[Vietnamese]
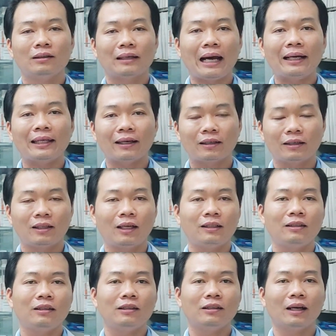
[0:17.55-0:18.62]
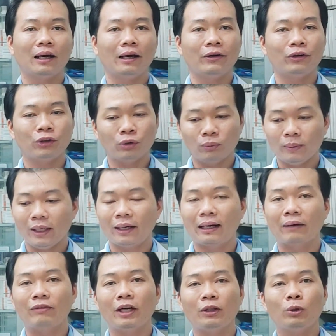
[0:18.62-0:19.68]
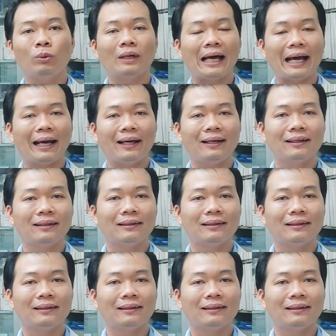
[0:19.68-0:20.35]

các chất kích thích như là rượu bia cà phê thuốc lá